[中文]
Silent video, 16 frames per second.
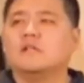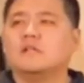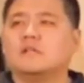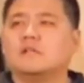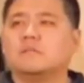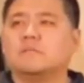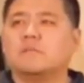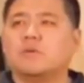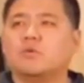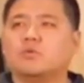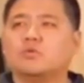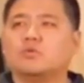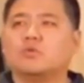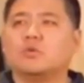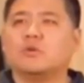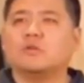呃，比
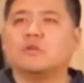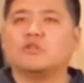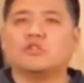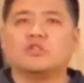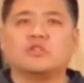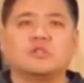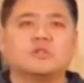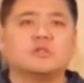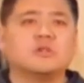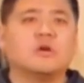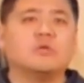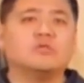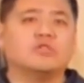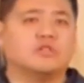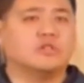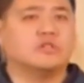如说要吃
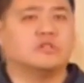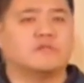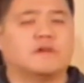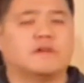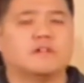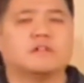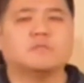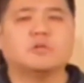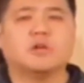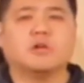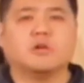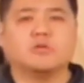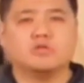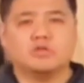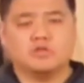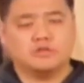高级的脂肪。什么叫
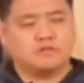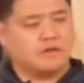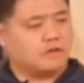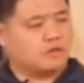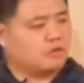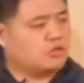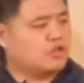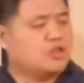高级脂肪？